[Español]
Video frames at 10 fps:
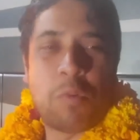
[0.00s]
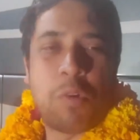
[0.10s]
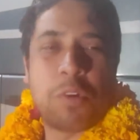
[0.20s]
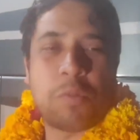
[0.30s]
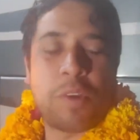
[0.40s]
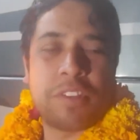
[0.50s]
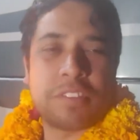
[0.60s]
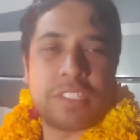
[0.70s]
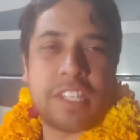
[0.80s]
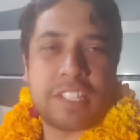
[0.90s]
Muy
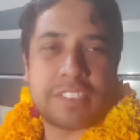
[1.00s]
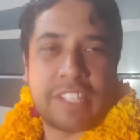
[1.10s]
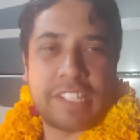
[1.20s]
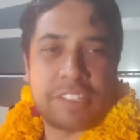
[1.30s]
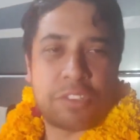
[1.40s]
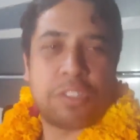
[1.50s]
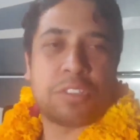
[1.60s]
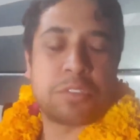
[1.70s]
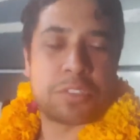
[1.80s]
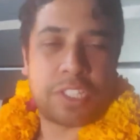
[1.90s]
buenos días tengan
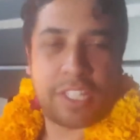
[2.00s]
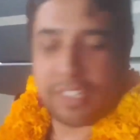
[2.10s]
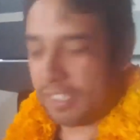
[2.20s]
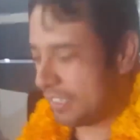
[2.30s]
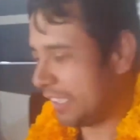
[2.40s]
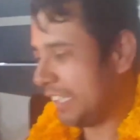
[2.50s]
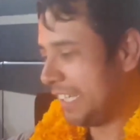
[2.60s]
todos ustedes.